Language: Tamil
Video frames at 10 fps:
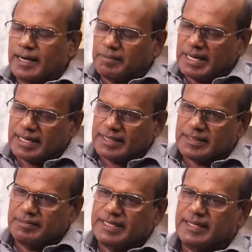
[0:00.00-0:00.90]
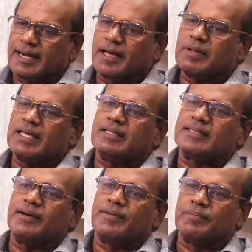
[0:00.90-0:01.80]
அண்ணாமலை கிடைச்ச வெற்றி அண்ணாமலை
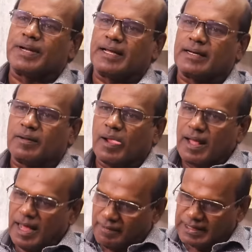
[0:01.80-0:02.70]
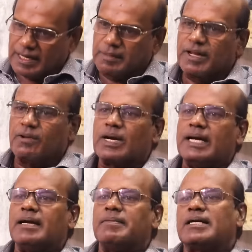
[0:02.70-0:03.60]
இதைத்தான் விரும்பினாரு அவர் தலைமையில ஒரு
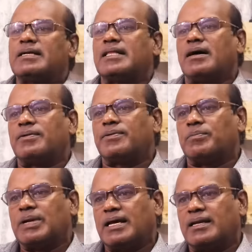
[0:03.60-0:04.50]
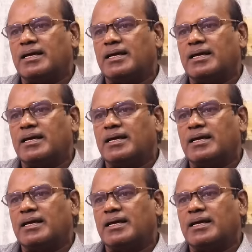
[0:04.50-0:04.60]
அணி அமைக்கணும்னு தான் அவர் விரும்பினாரு